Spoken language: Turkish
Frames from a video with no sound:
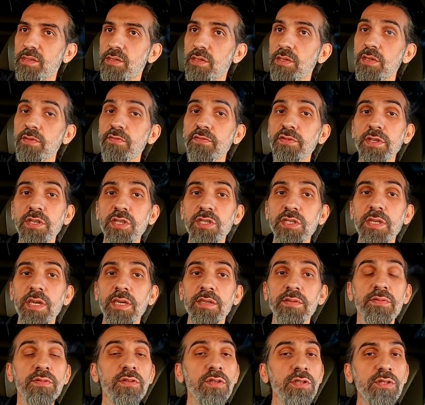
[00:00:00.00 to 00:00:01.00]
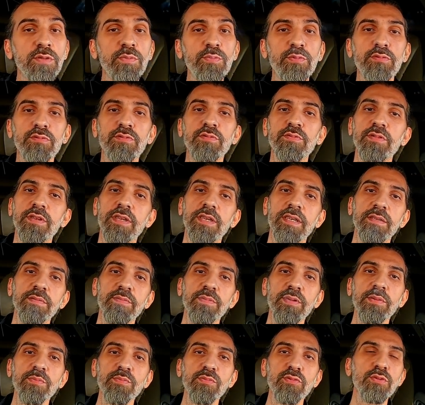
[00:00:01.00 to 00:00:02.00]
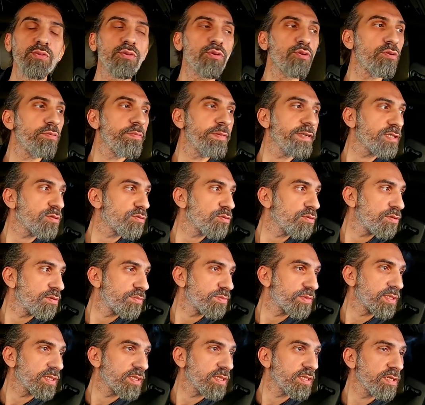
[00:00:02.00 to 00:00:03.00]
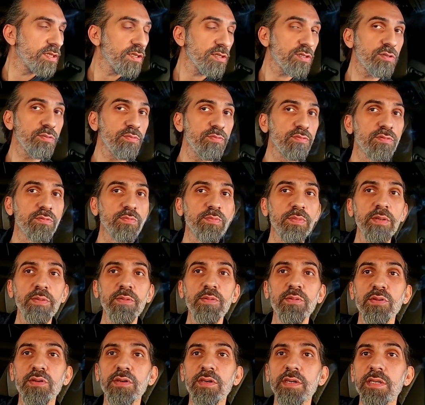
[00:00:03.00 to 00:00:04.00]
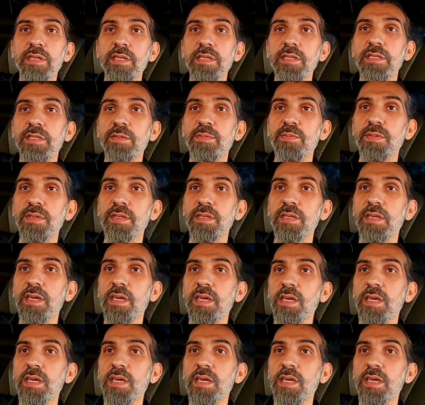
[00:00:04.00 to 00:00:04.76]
Tırıvırı işler. Nasıl buldun ya? Ben bunu sormak istiyorum sana. Nasıl buldun baba o kanal ismini?